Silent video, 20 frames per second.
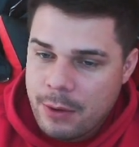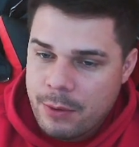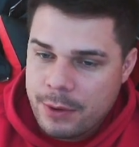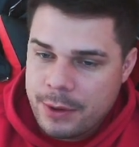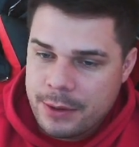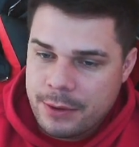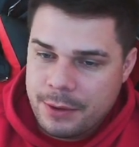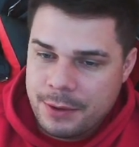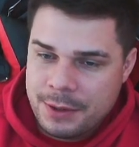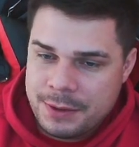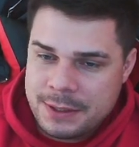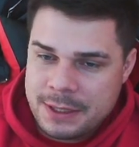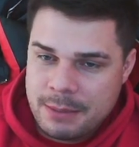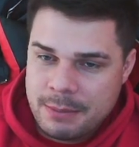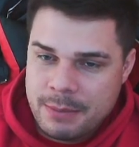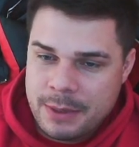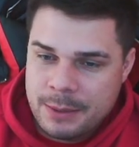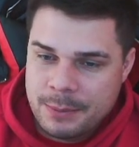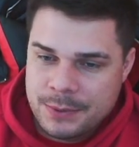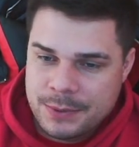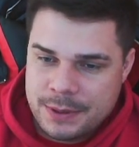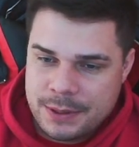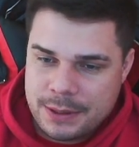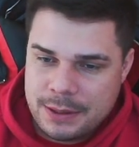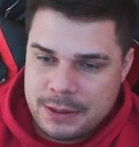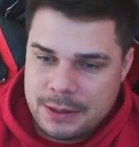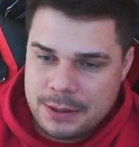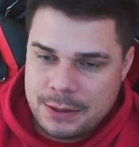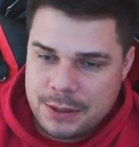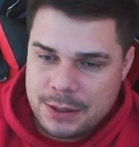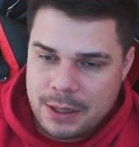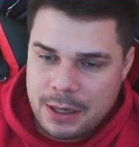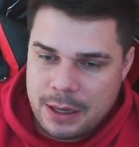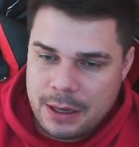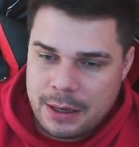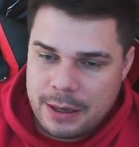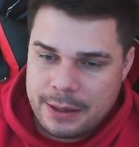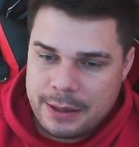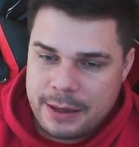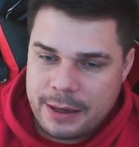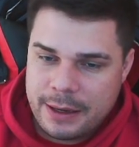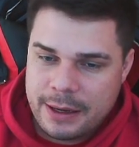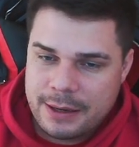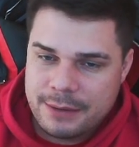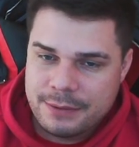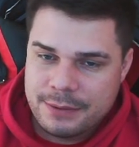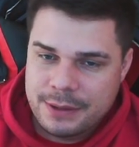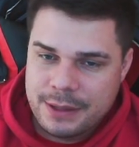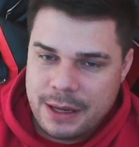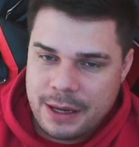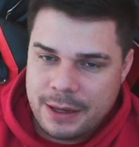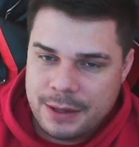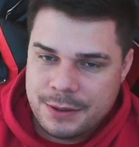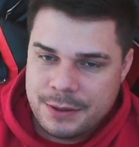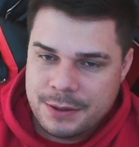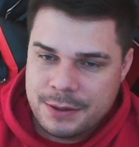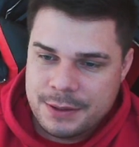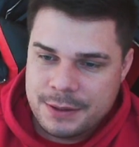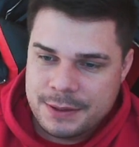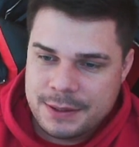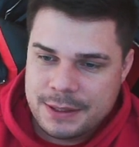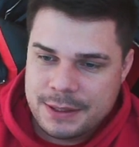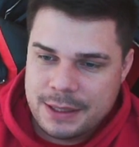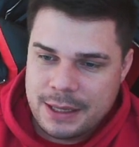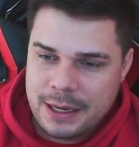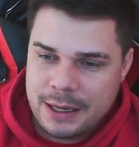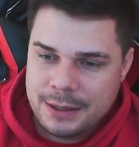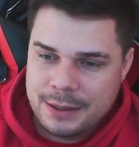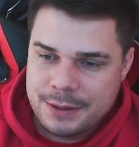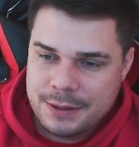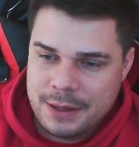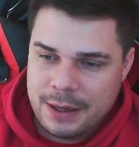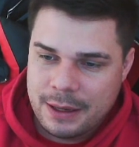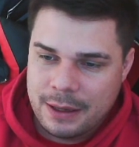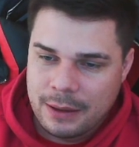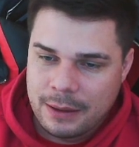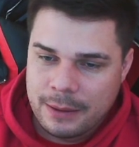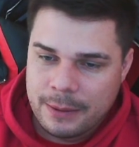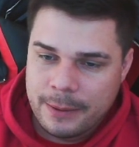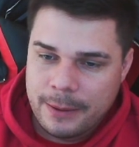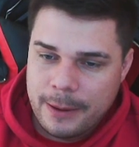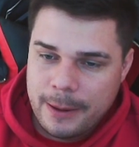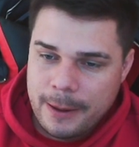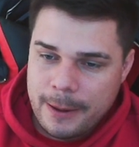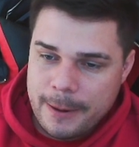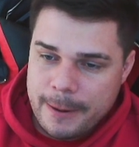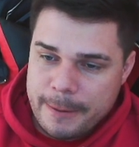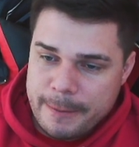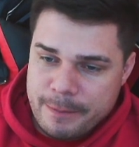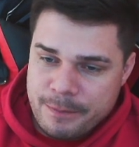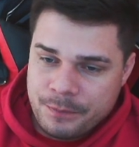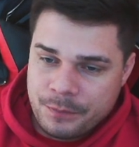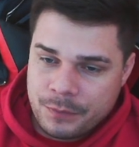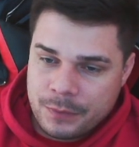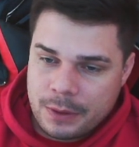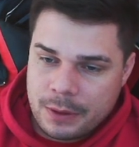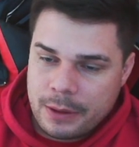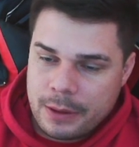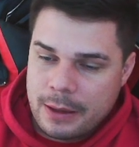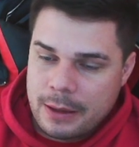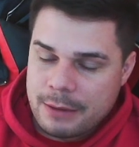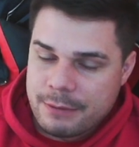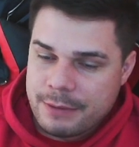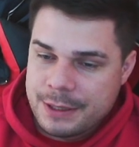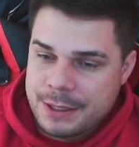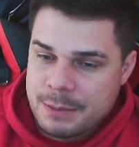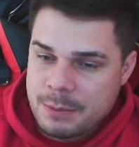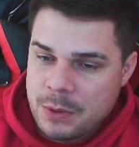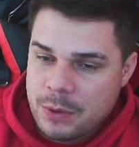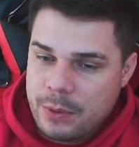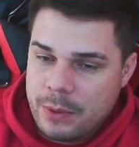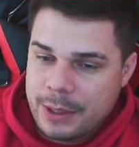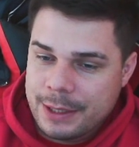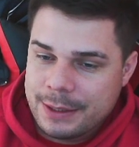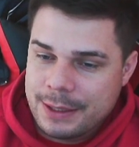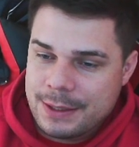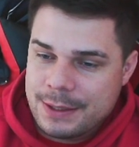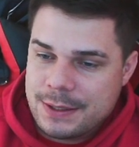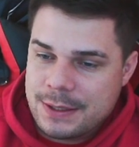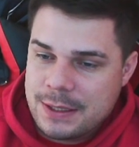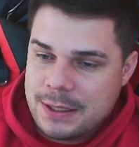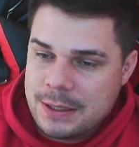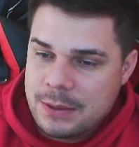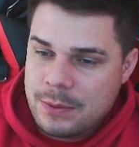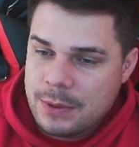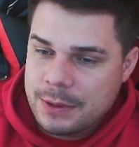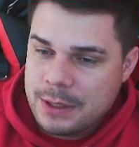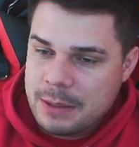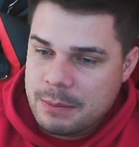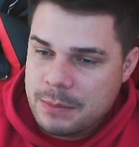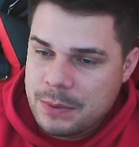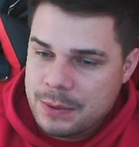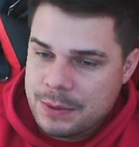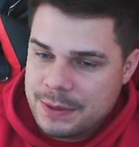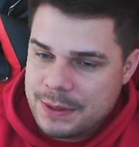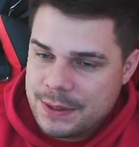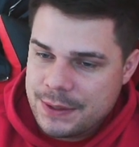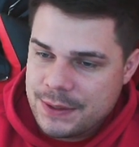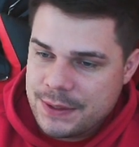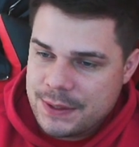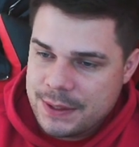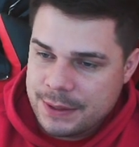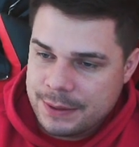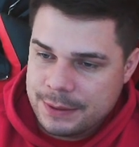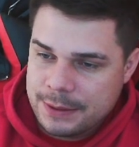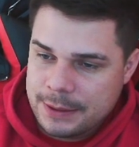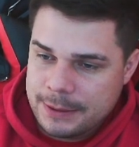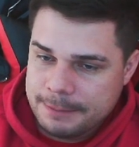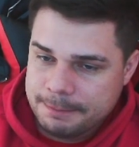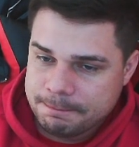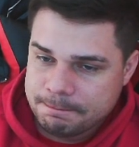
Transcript: O que nós sabemos aqui já é que a gravidade, a densidade dela, ela vai de 1045 até 1060.